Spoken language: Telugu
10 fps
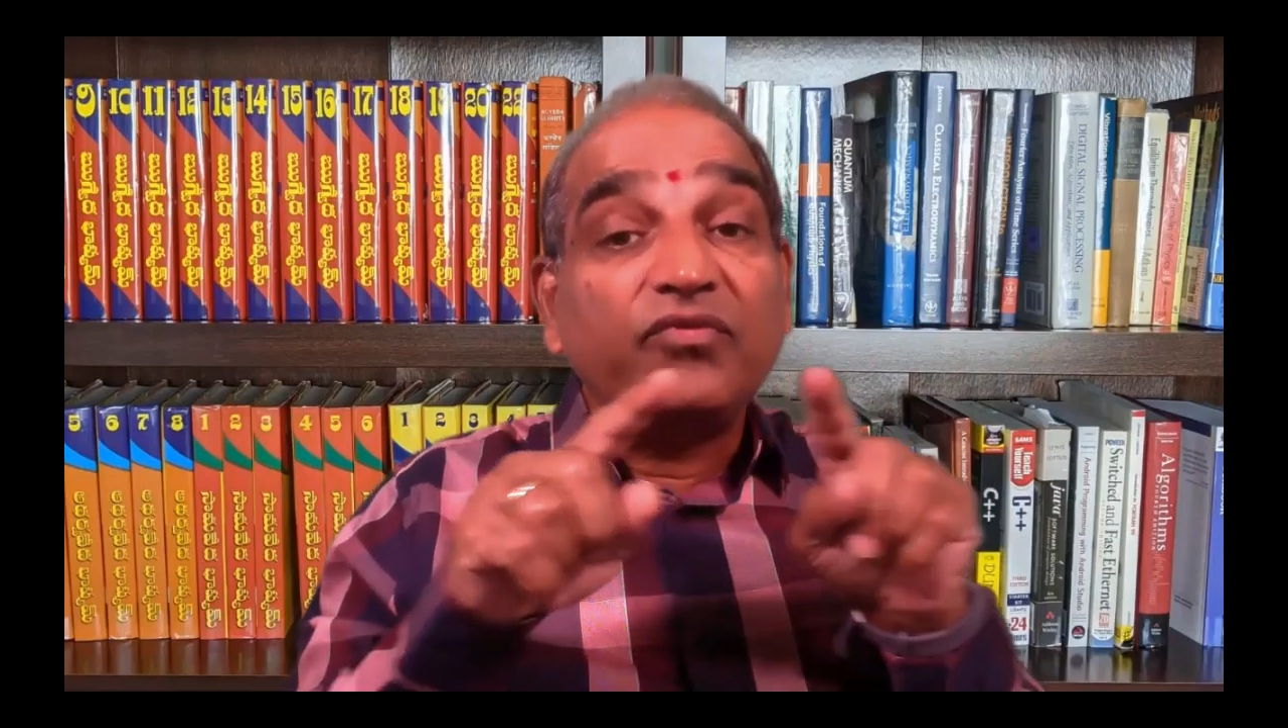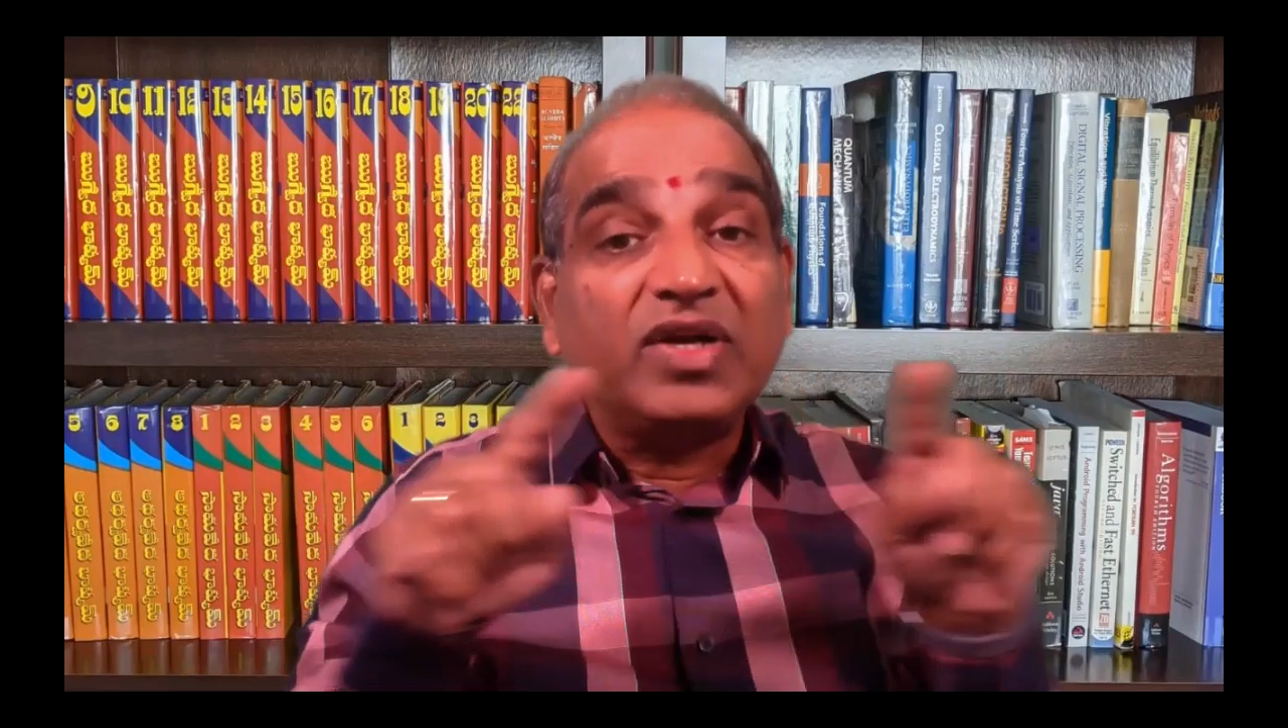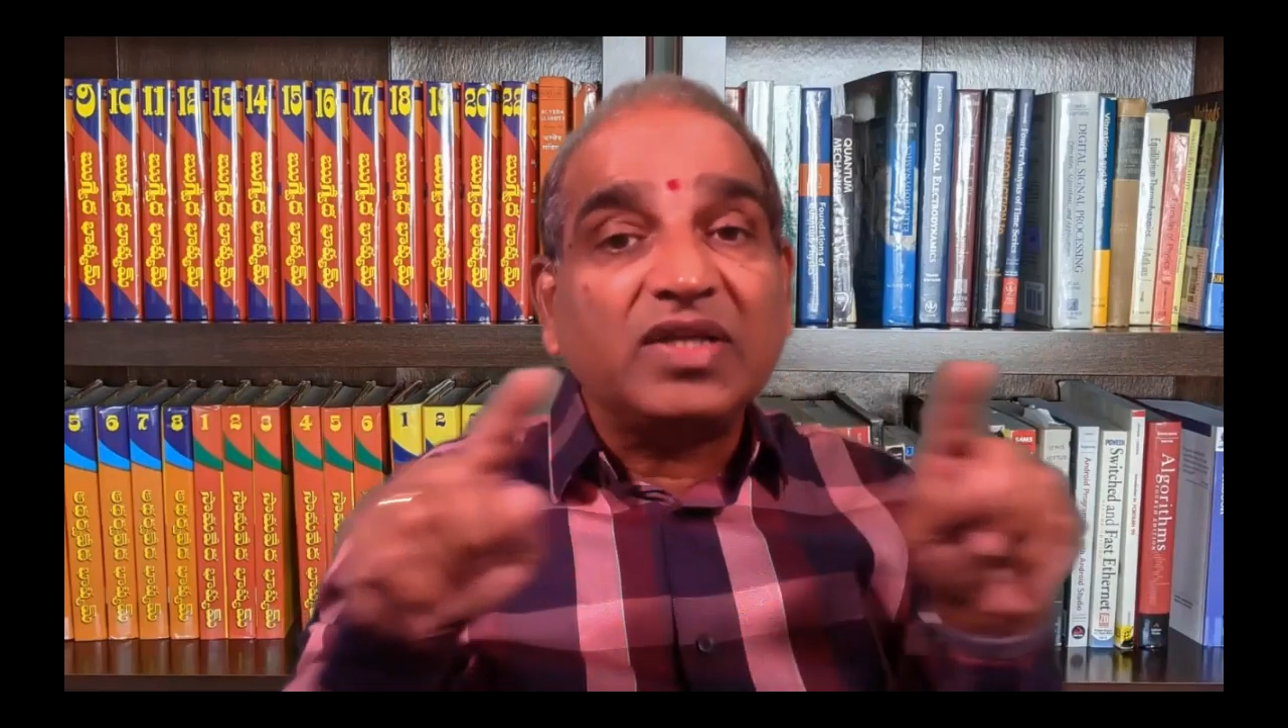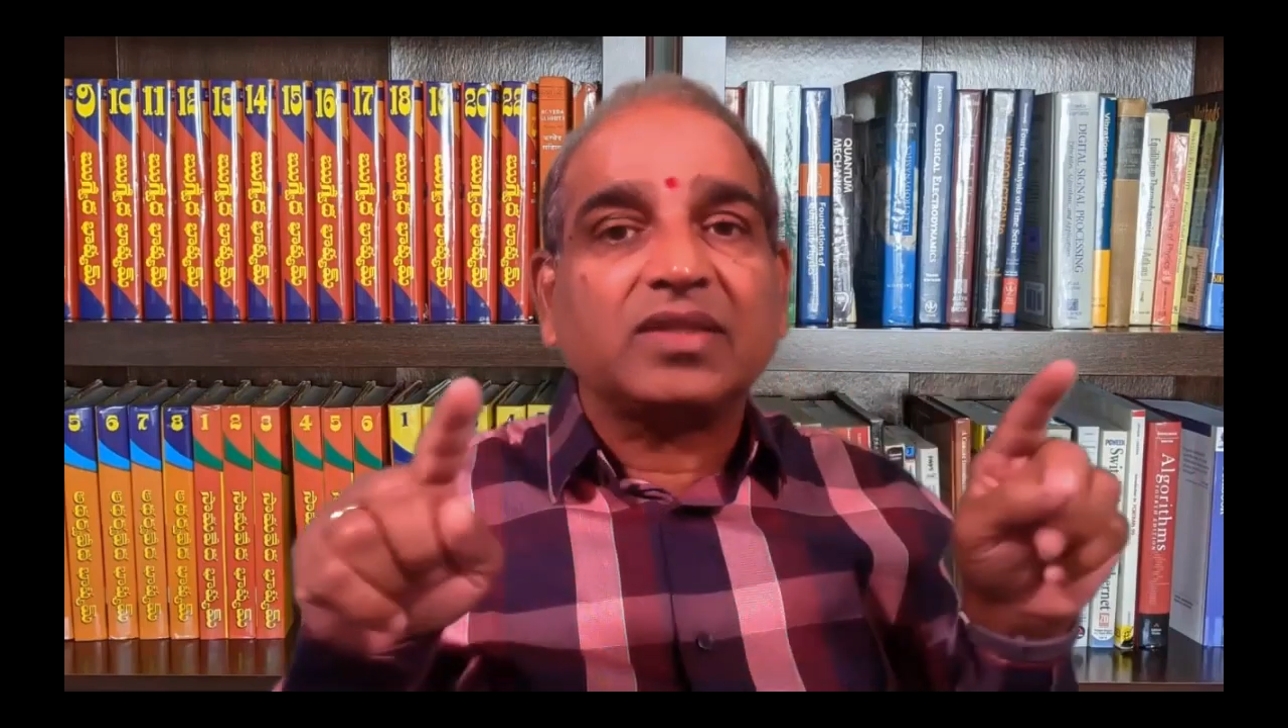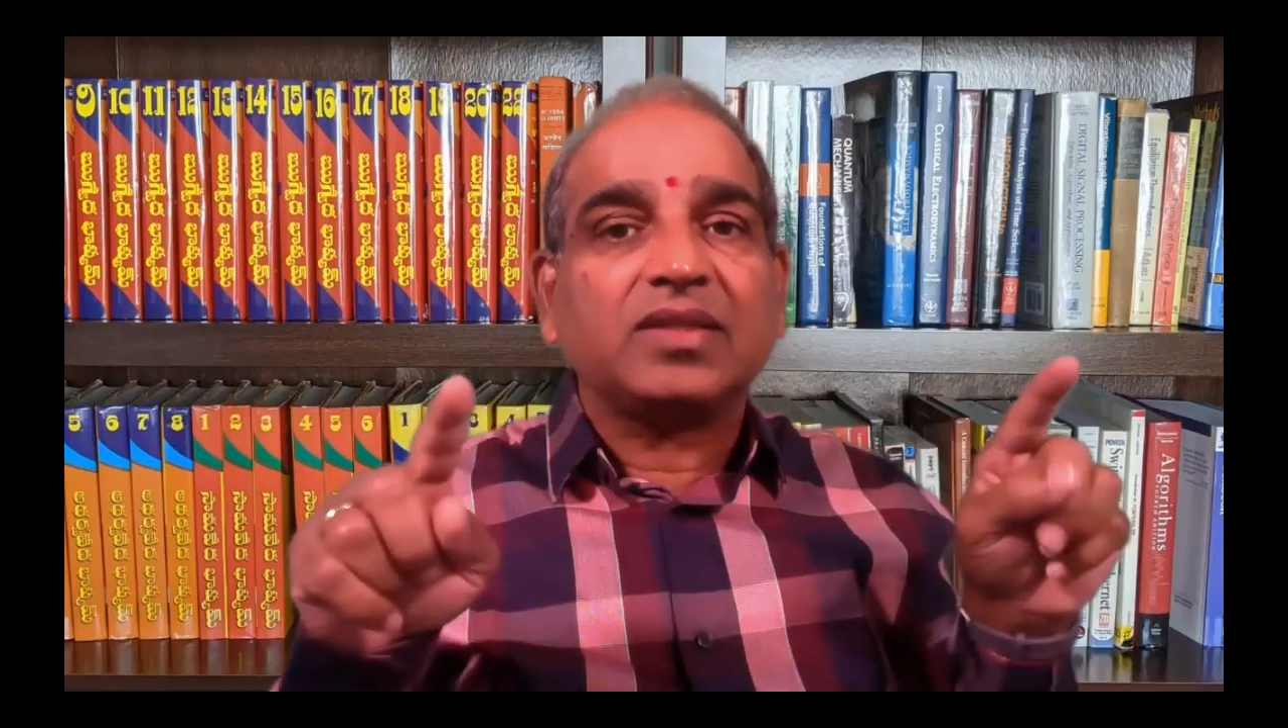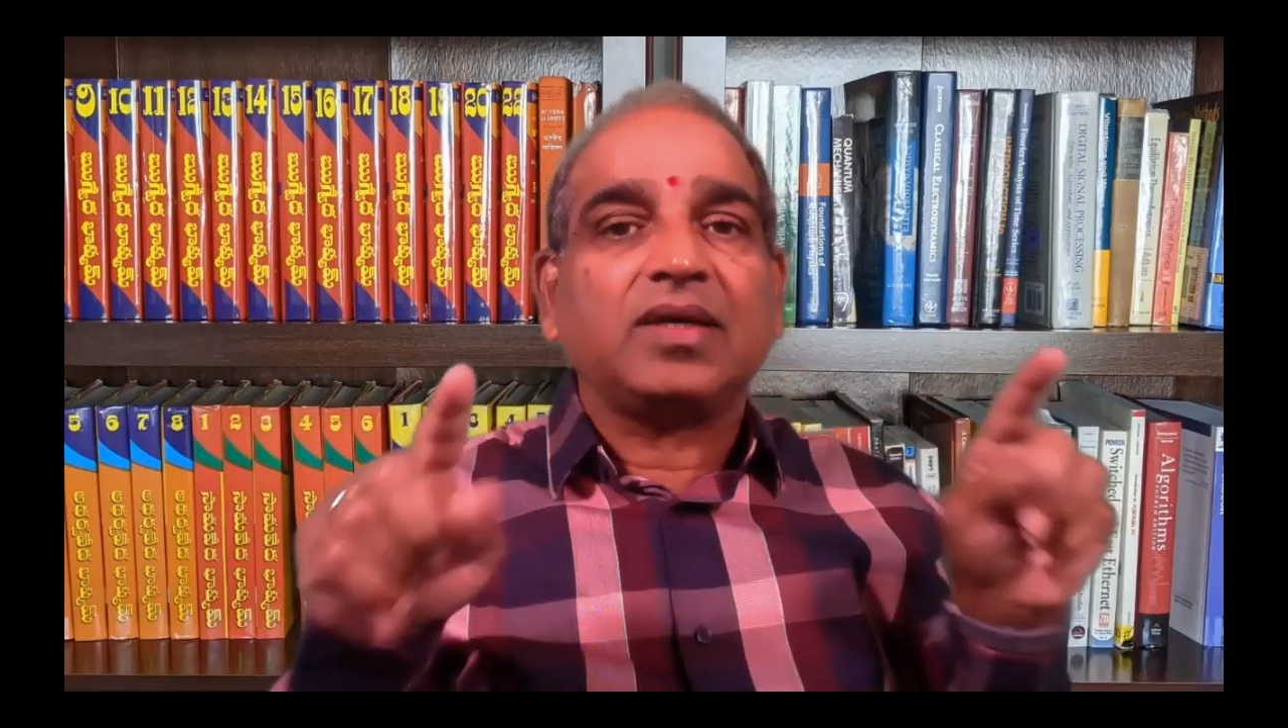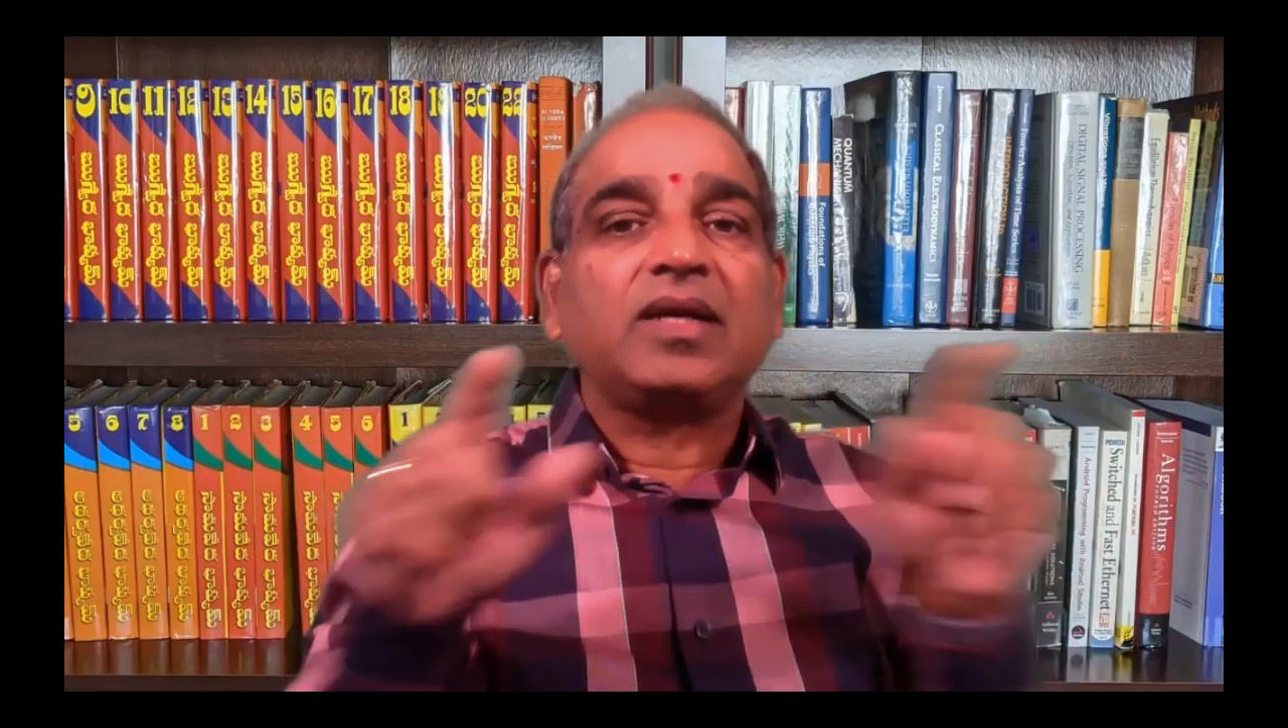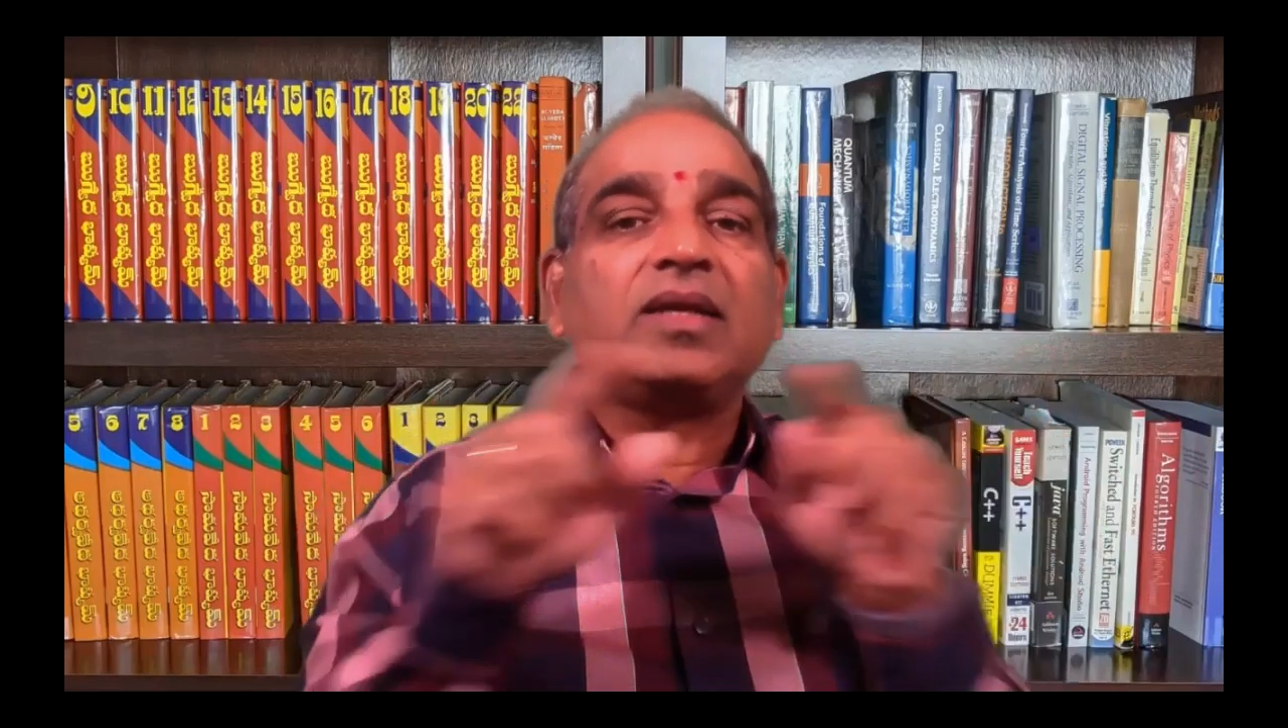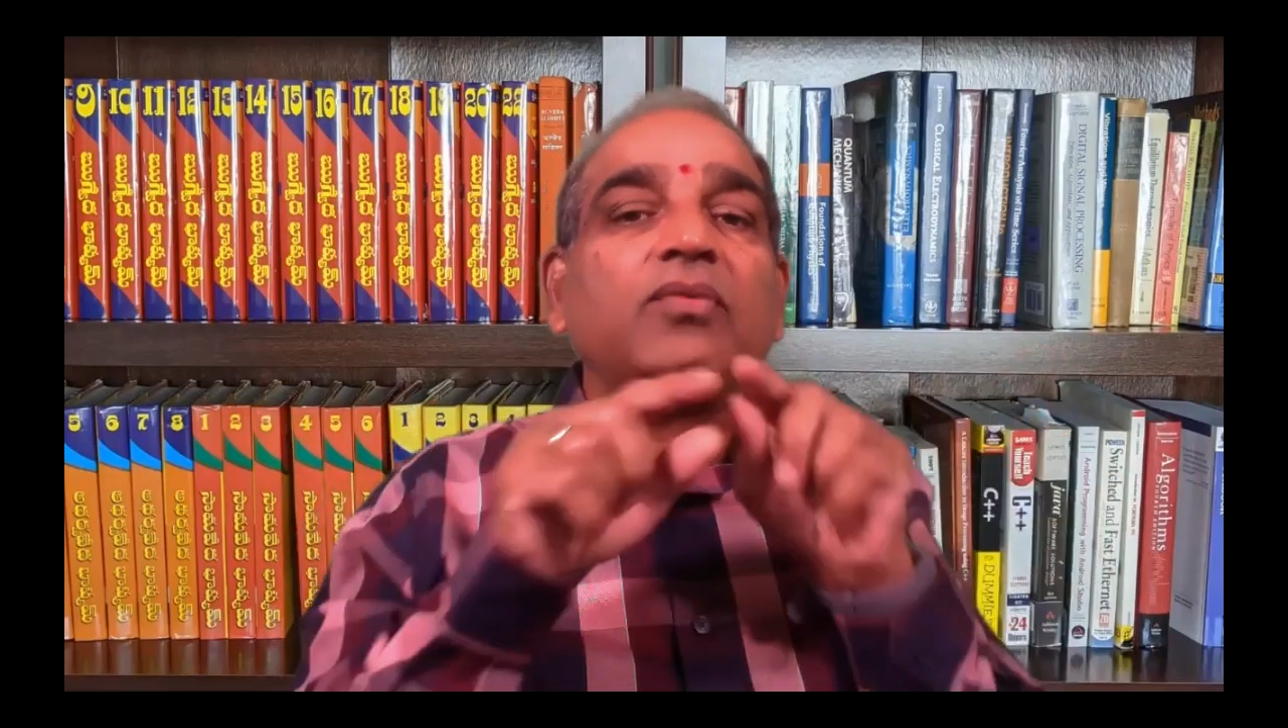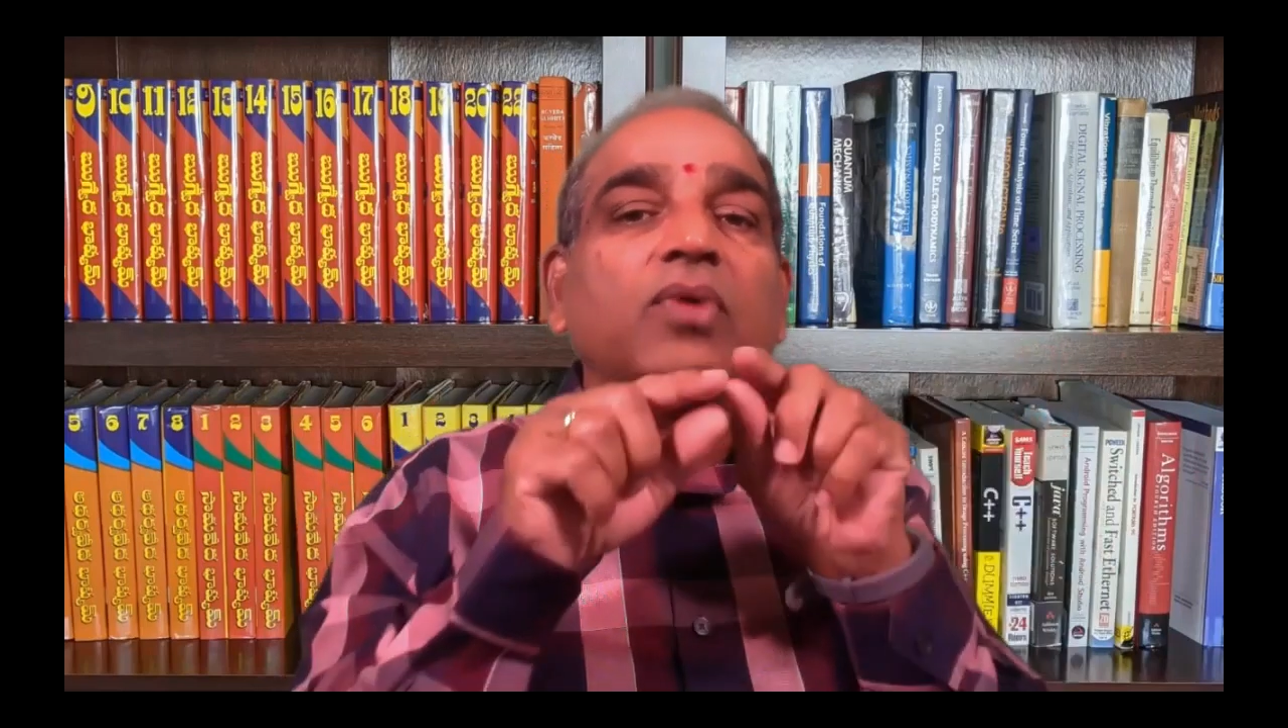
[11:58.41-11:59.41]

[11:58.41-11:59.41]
విడ్త్ అంటే